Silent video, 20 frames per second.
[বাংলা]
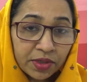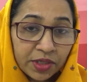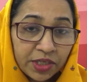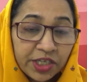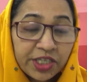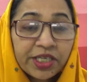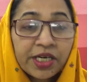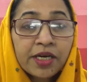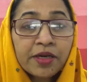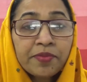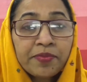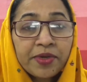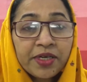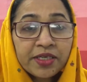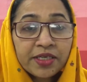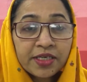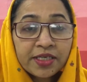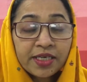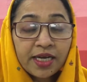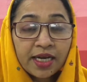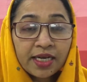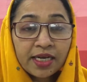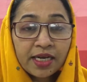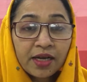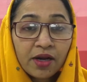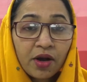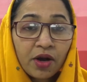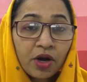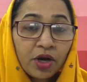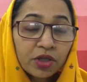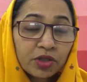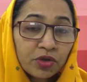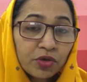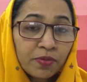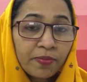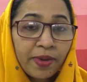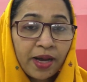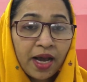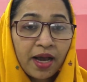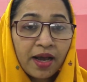রিটায়ারমেন্টের টাকা
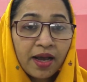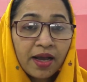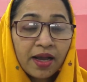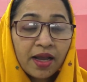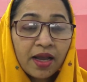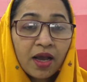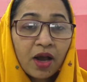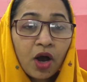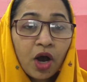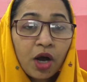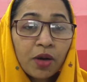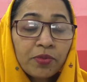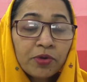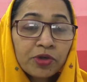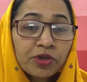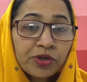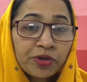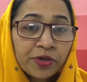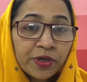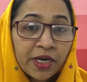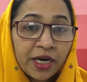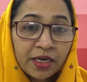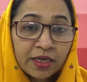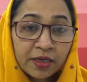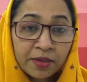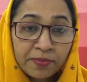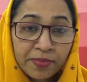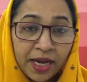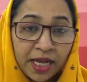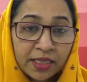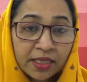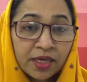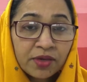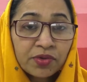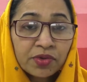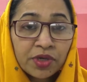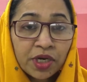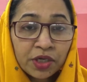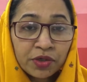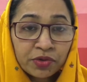অথবা অবসরকালীন ভাতা
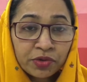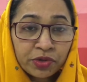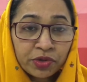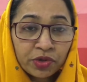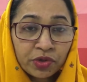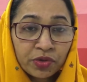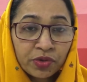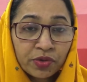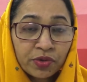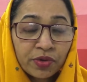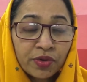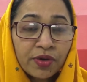ওঠানোর জন্য